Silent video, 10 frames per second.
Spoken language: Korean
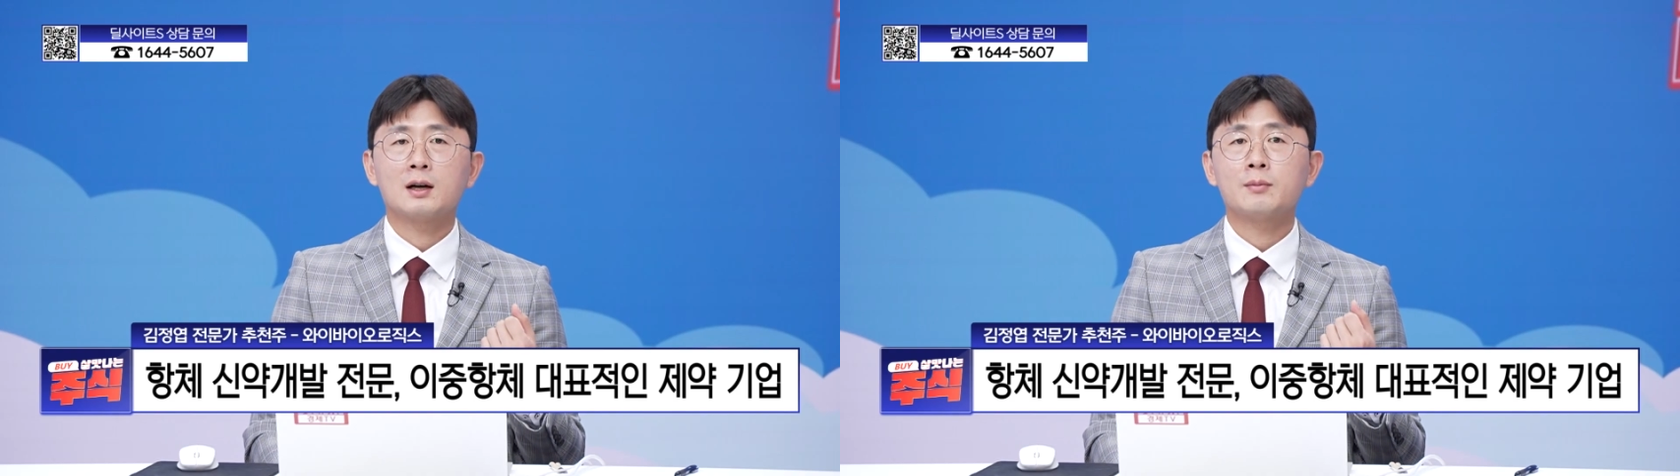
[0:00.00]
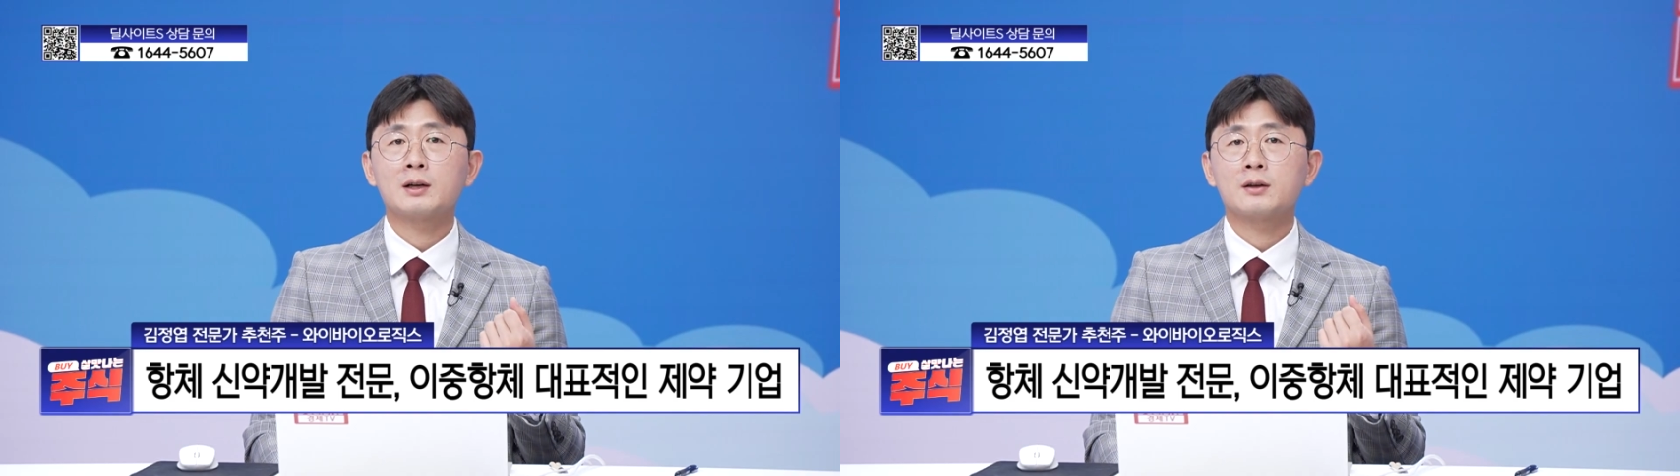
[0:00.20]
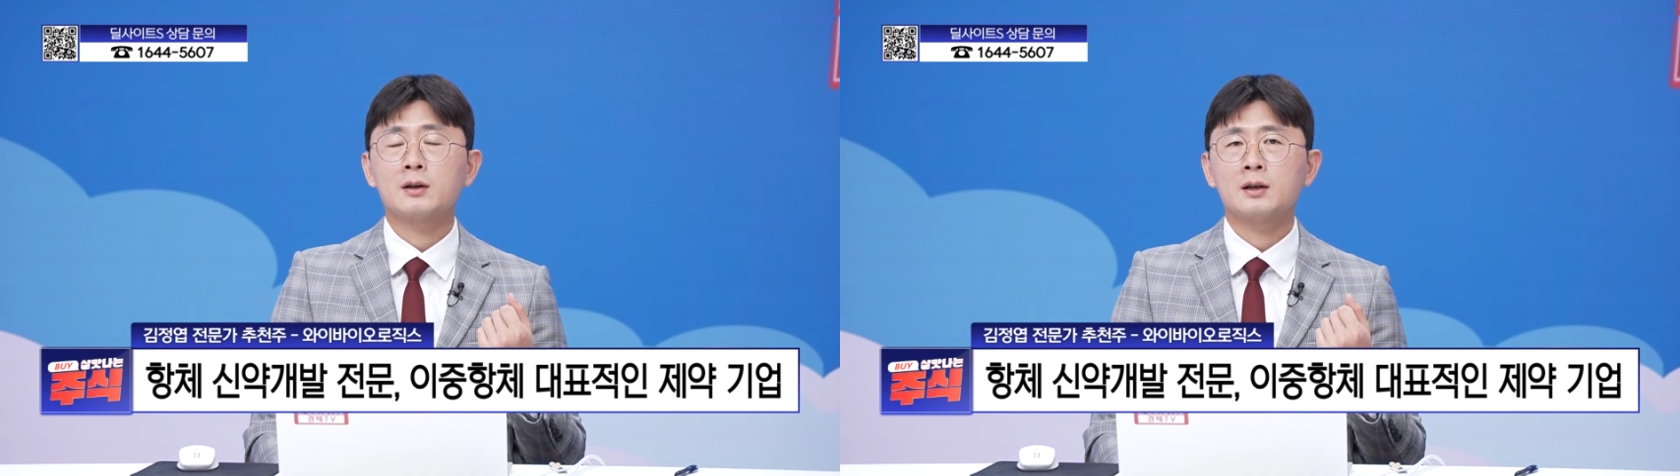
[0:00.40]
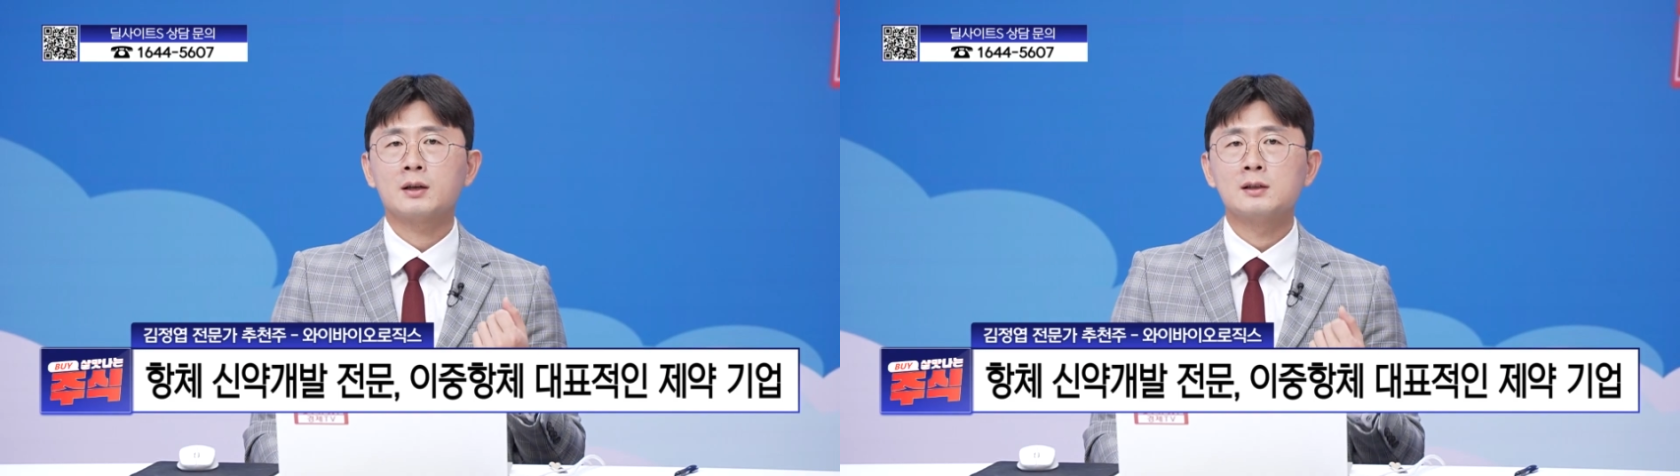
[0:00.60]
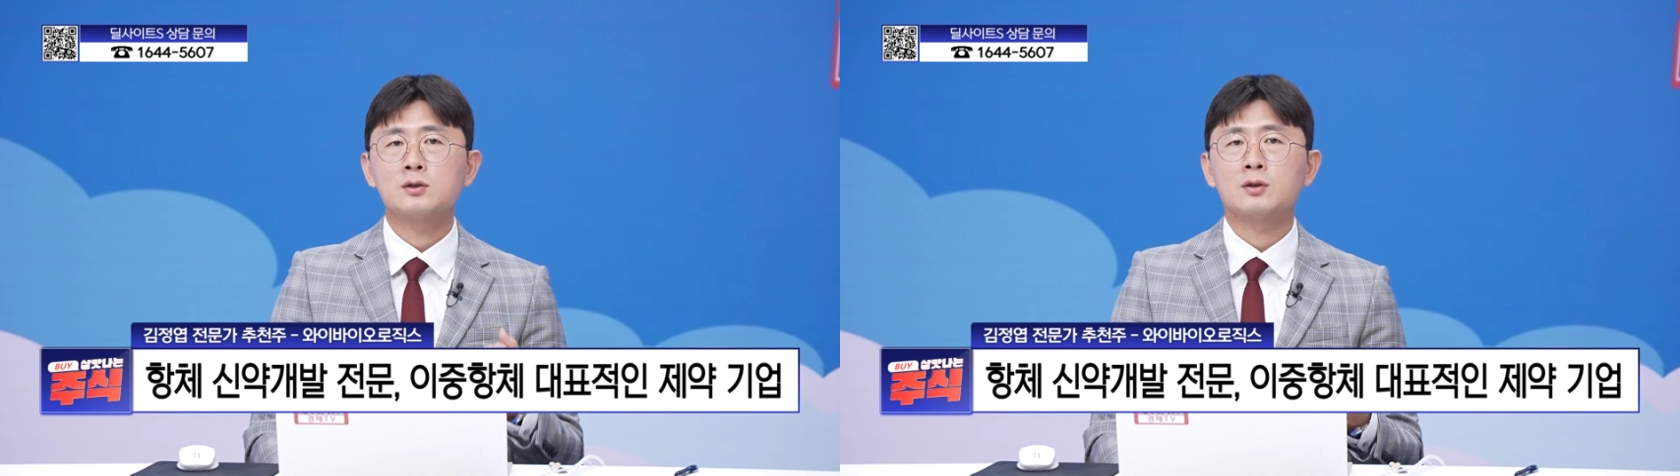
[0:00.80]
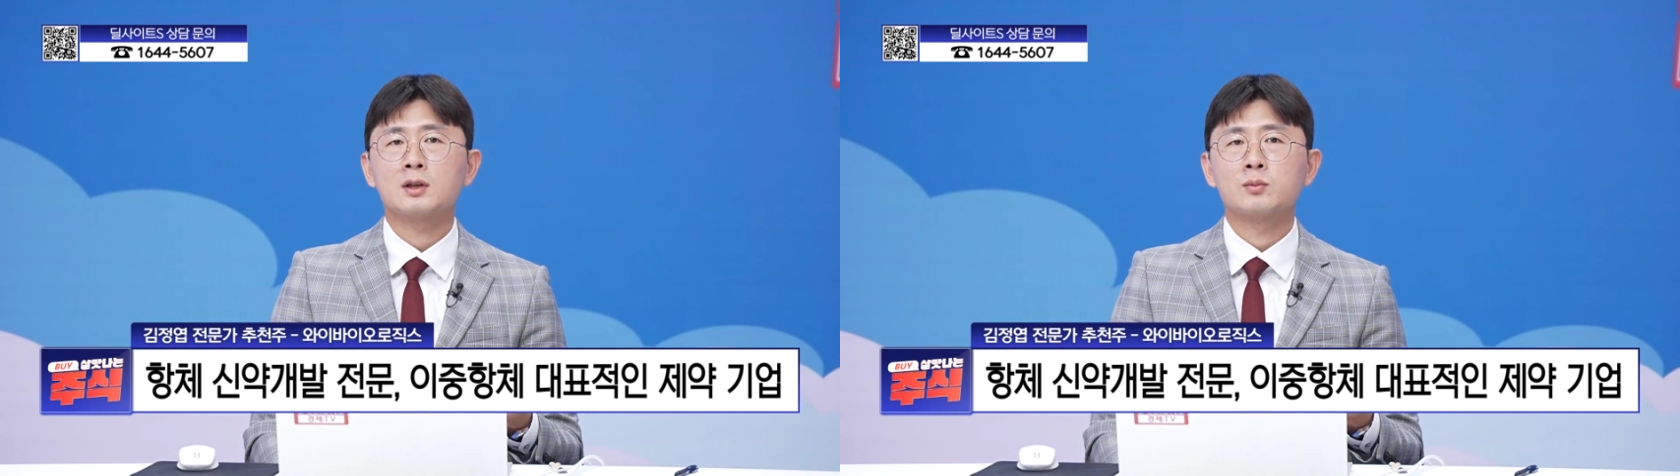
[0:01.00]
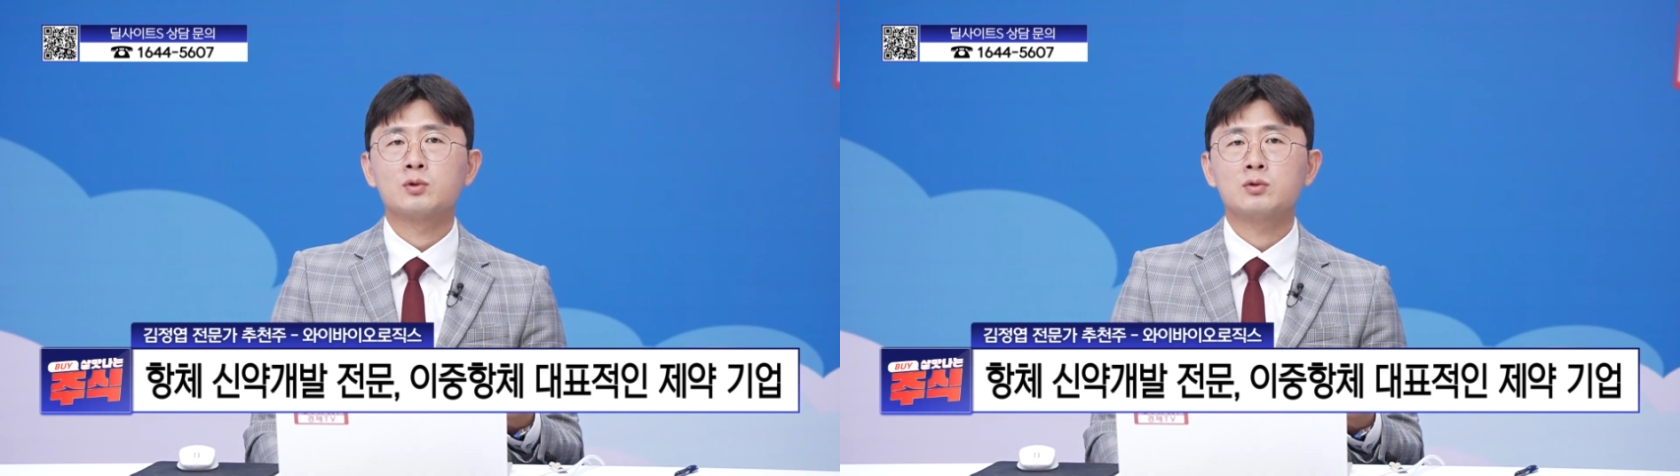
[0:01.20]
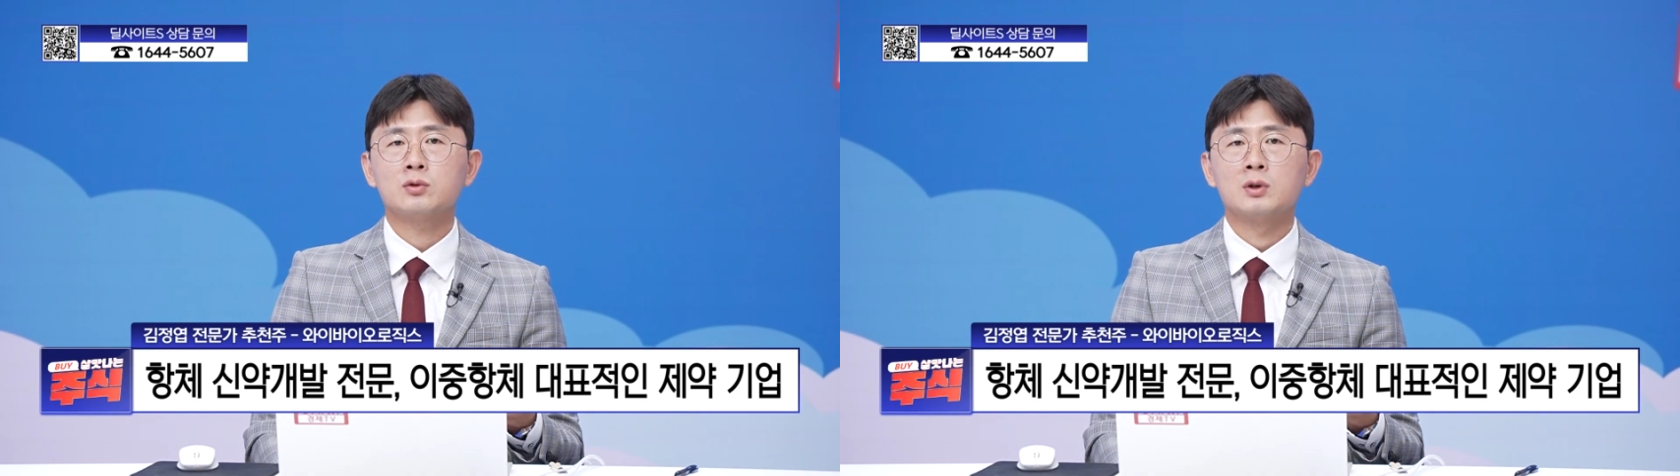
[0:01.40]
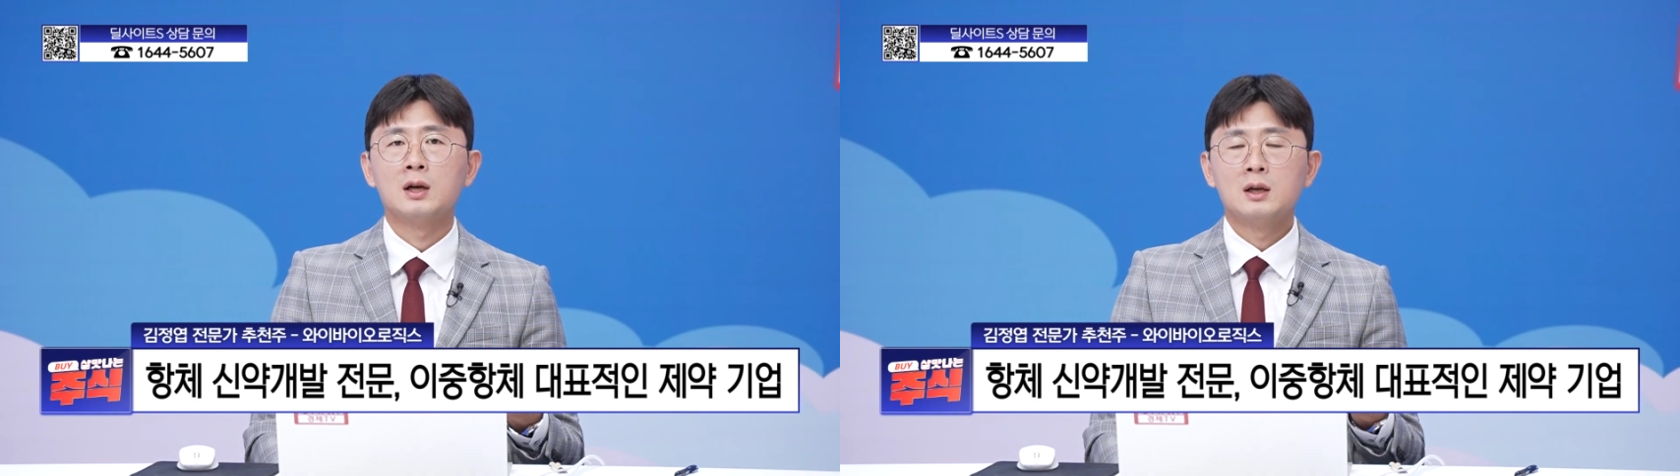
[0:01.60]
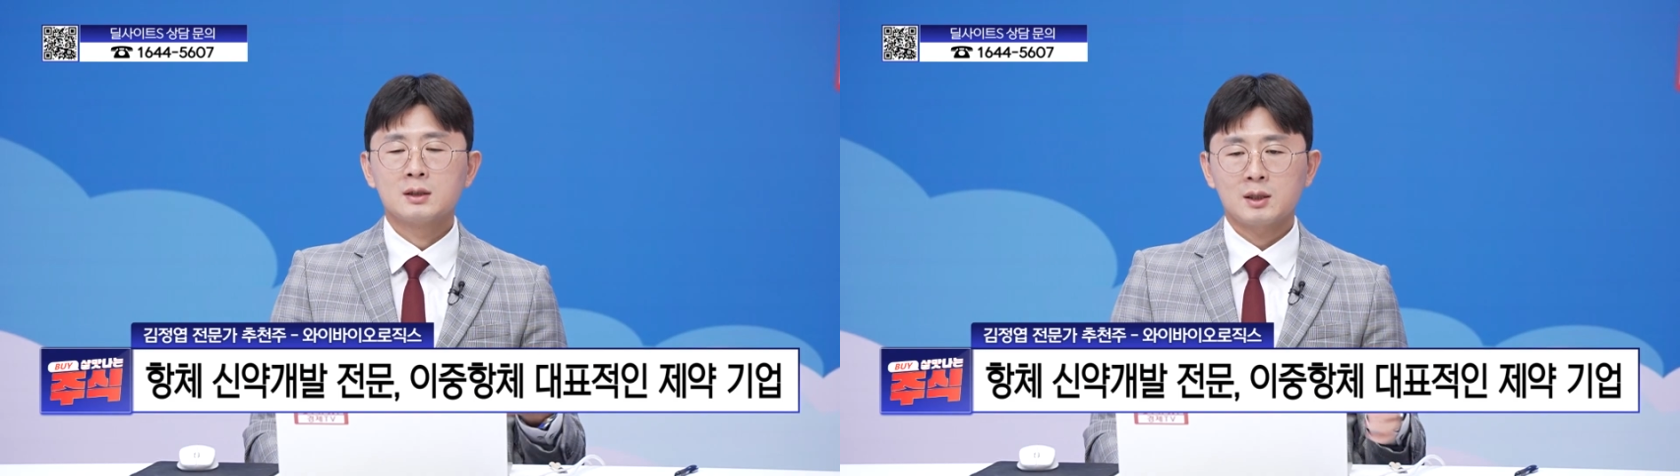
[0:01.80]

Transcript: 항암학회 일정을 앞두고